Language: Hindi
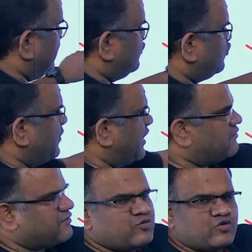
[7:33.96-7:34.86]
हैं तो
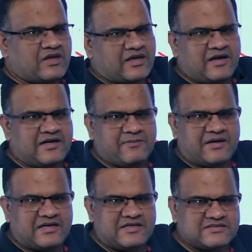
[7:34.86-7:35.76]
बाइडन मजबूत हो जाएंगे
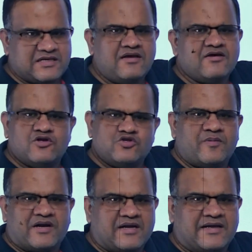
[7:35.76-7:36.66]
अल्टीमेटली इससे जो
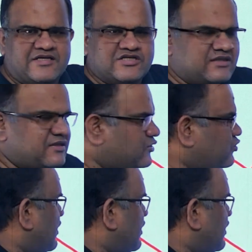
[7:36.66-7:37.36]
अमेरिका नहीं चाहता तो